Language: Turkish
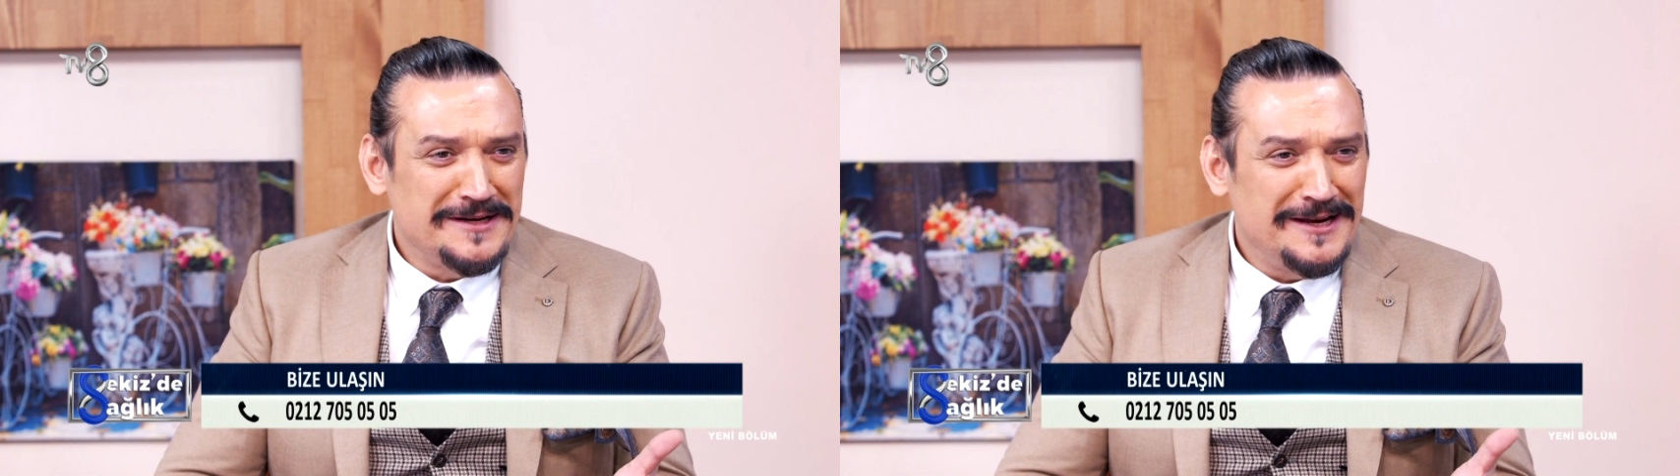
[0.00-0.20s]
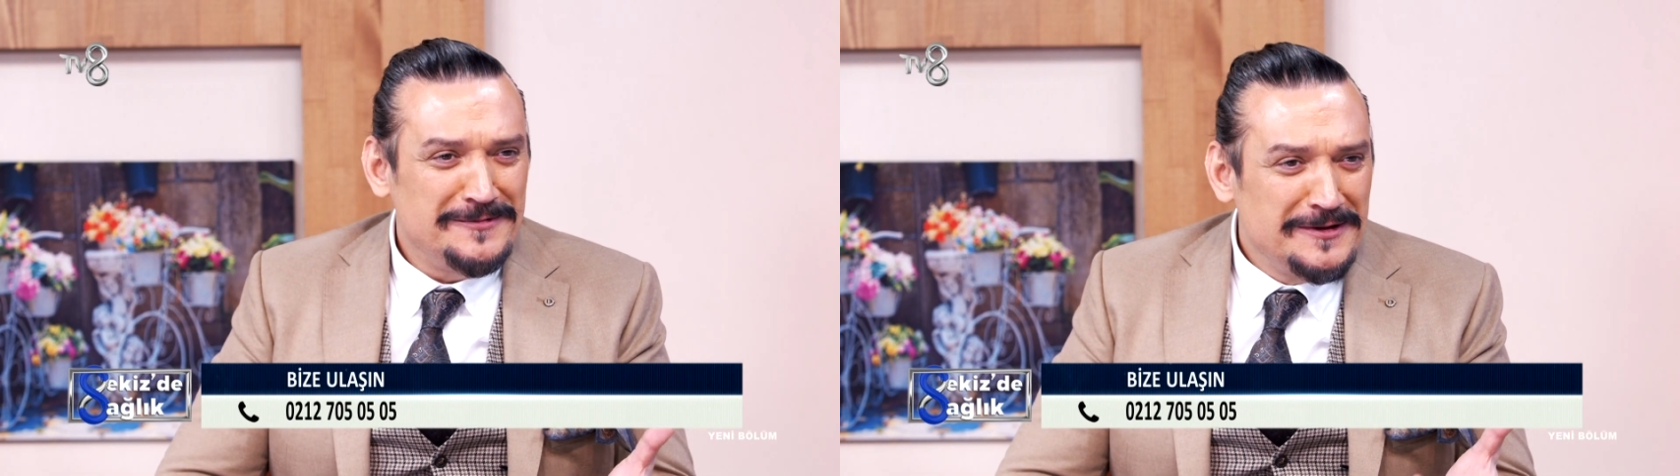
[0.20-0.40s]

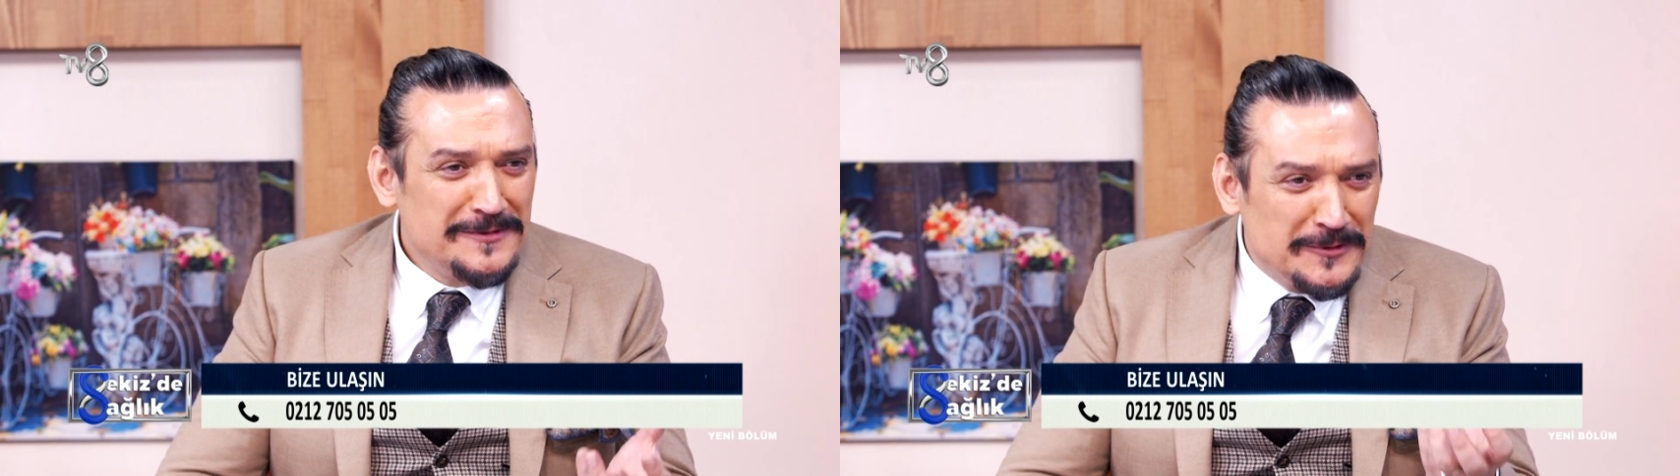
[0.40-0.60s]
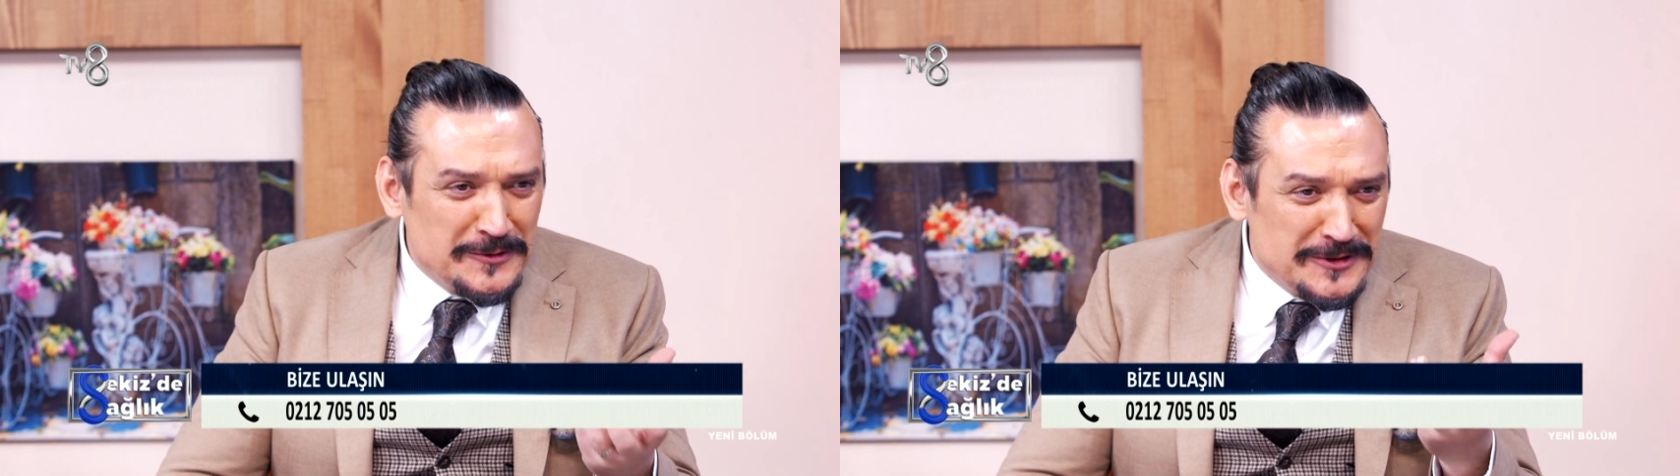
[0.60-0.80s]
Yani
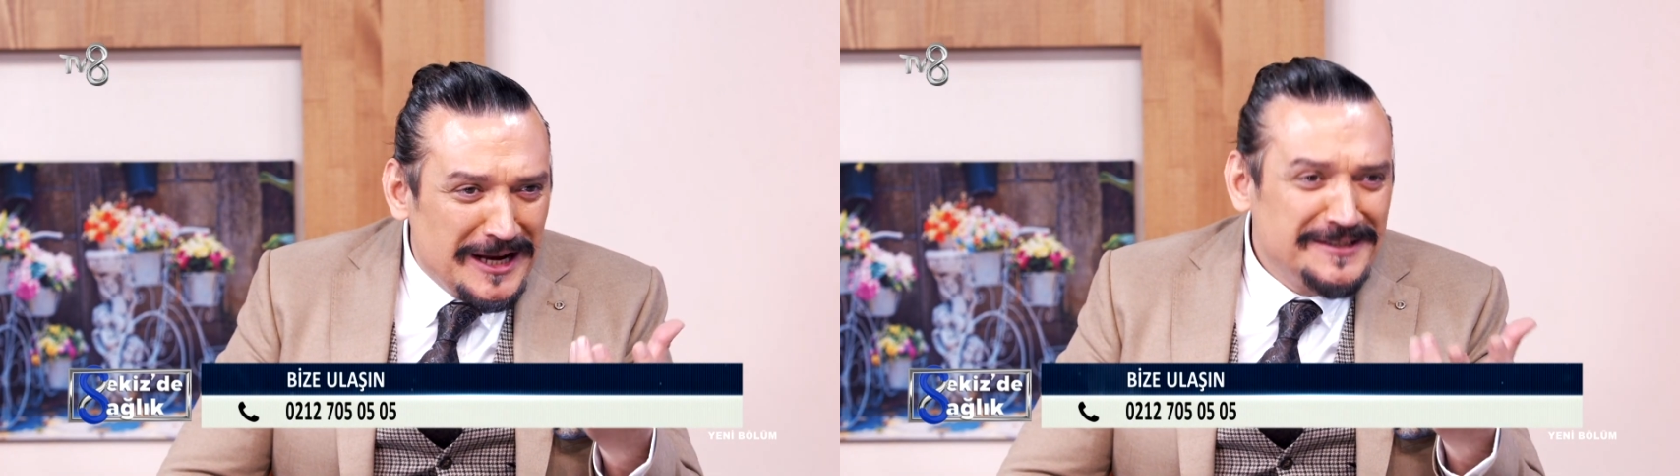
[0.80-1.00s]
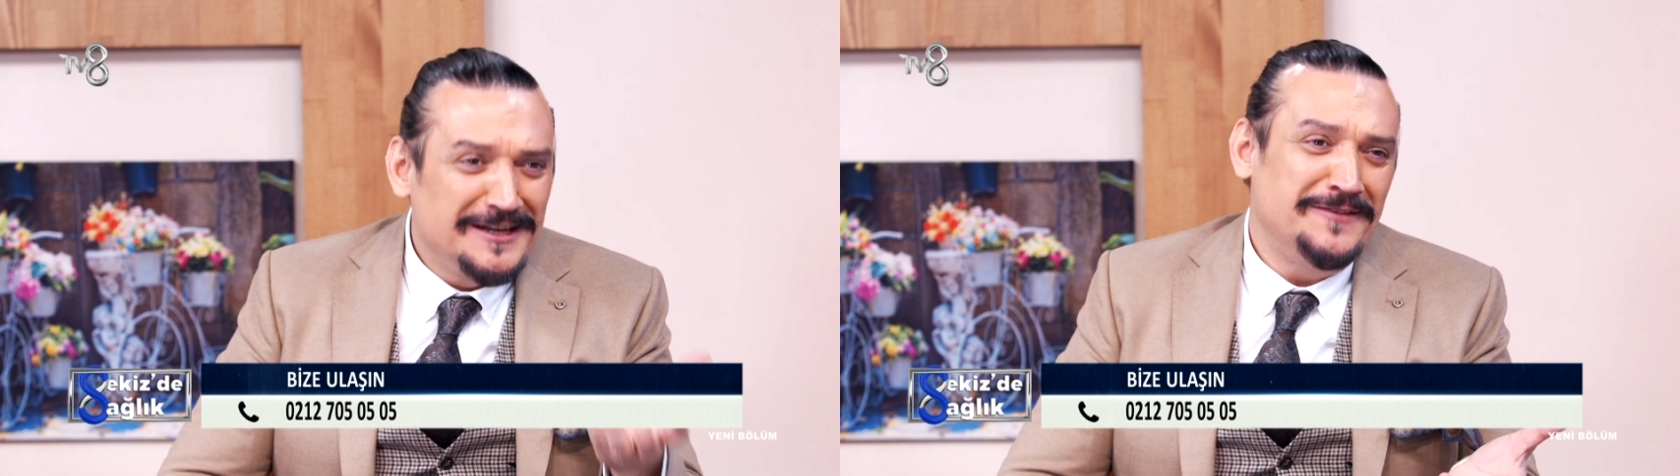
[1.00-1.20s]
evet. o
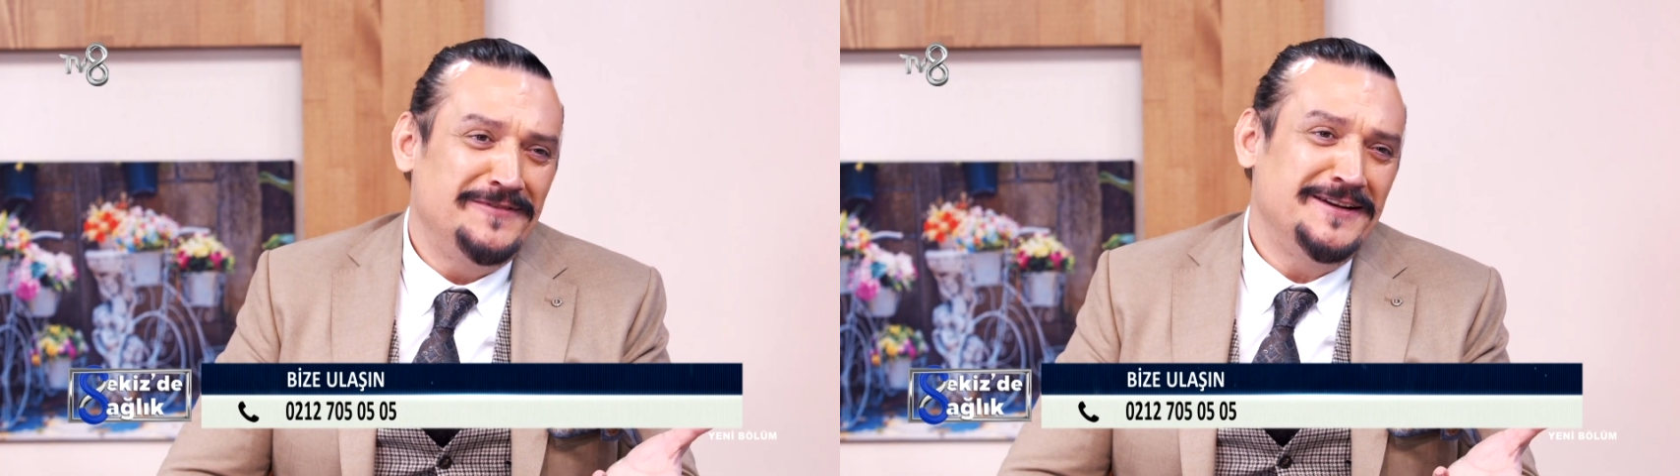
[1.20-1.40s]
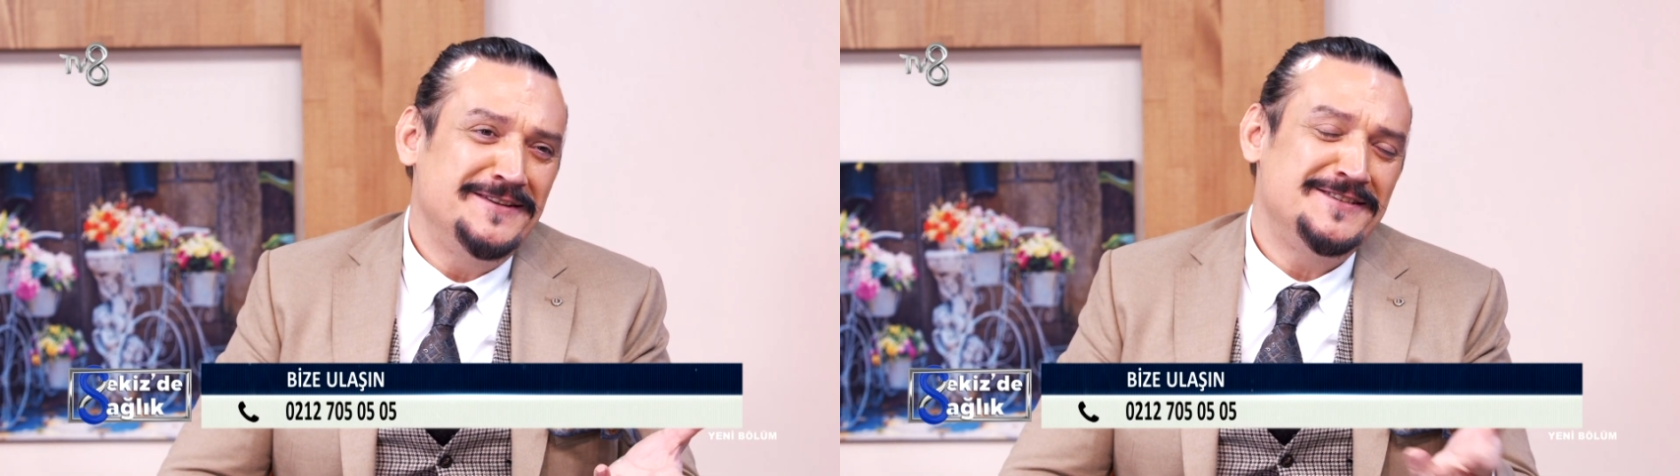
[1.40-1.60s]
güzel tariflerin